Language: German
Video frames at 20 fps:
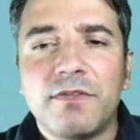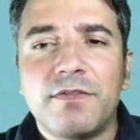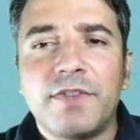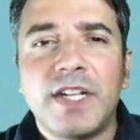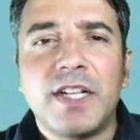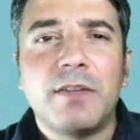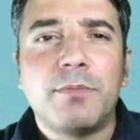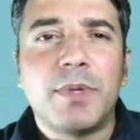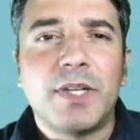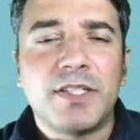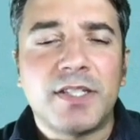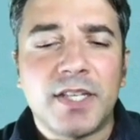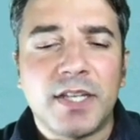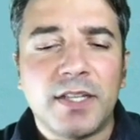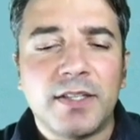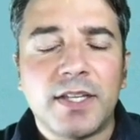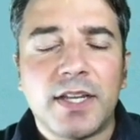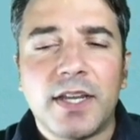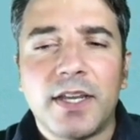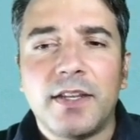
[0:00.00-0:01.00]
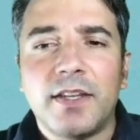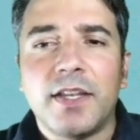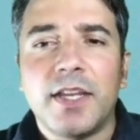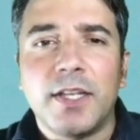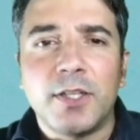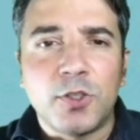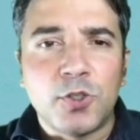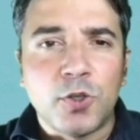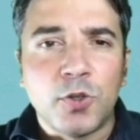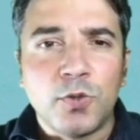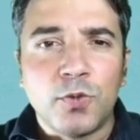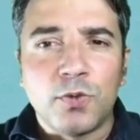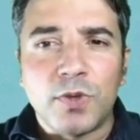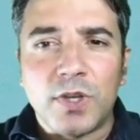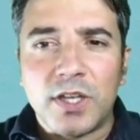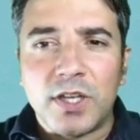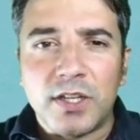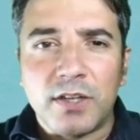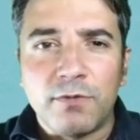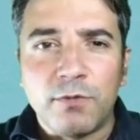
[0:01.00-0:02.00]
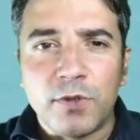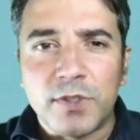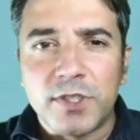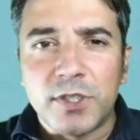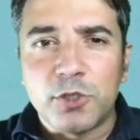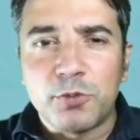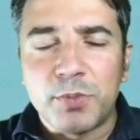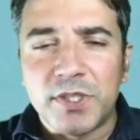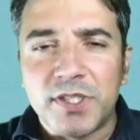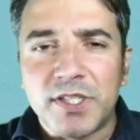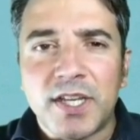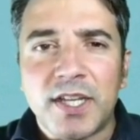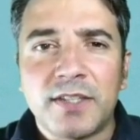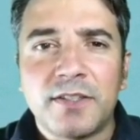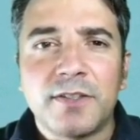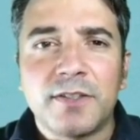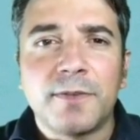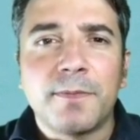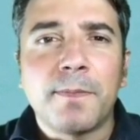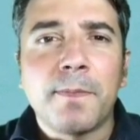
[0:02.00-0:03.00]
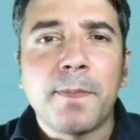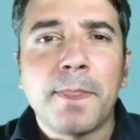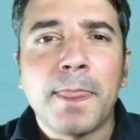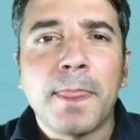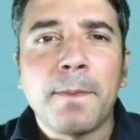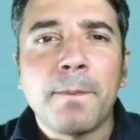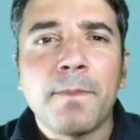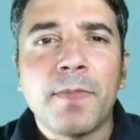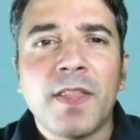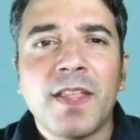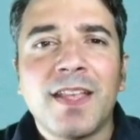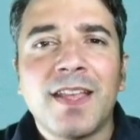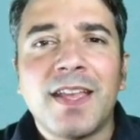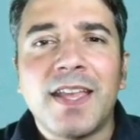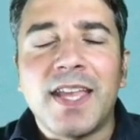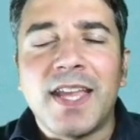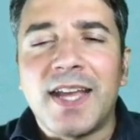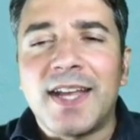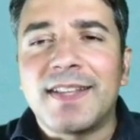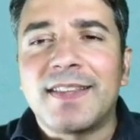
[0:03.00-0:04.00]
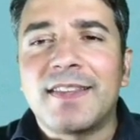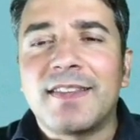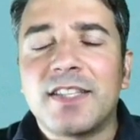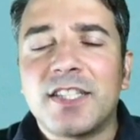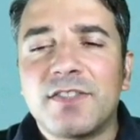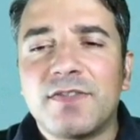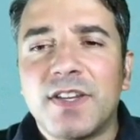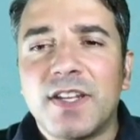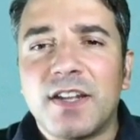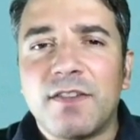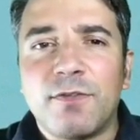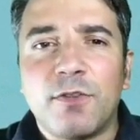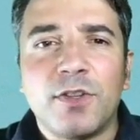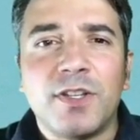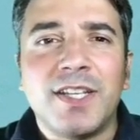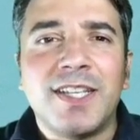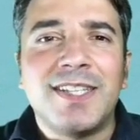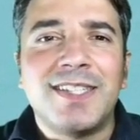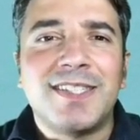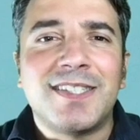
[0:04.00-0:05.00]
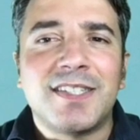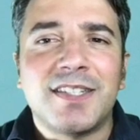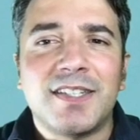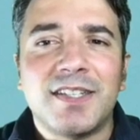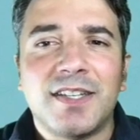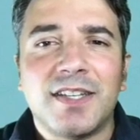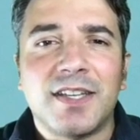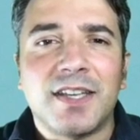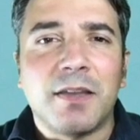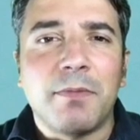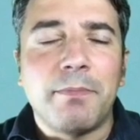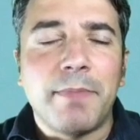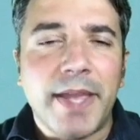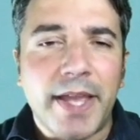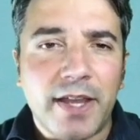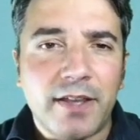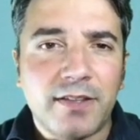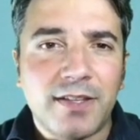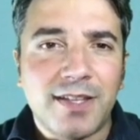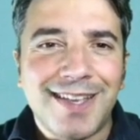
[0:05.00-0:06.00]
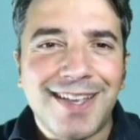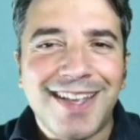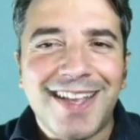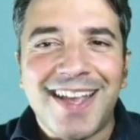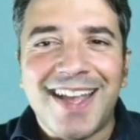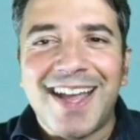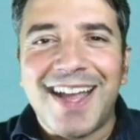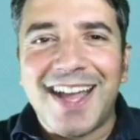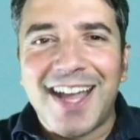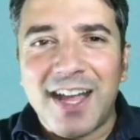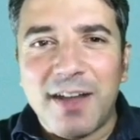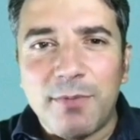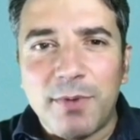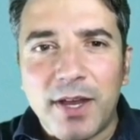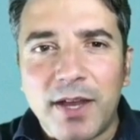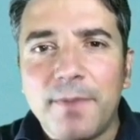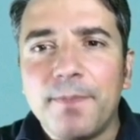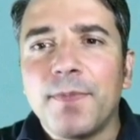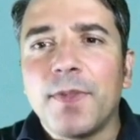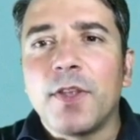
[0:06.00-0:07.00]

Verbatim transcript: weil der Patient eine Entzündung an der Wurzelspitze hatte. Er hat zwar davon nichts äh, gemerkt, aber